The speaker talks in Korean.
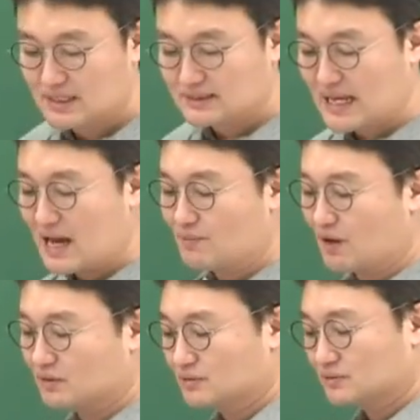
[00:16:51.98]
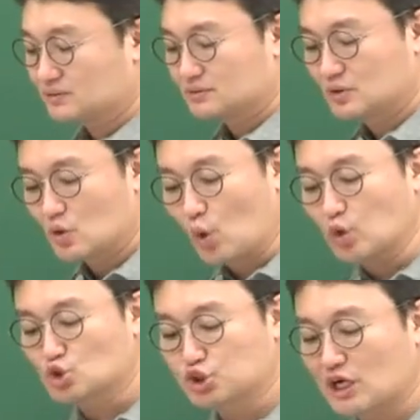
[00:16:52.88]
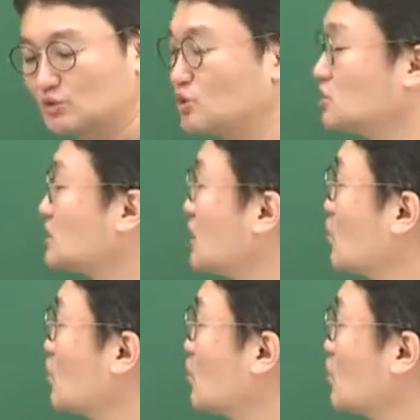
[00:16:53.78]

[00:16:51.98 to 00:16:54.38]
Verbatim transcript: 4번 고추가로 불렸다.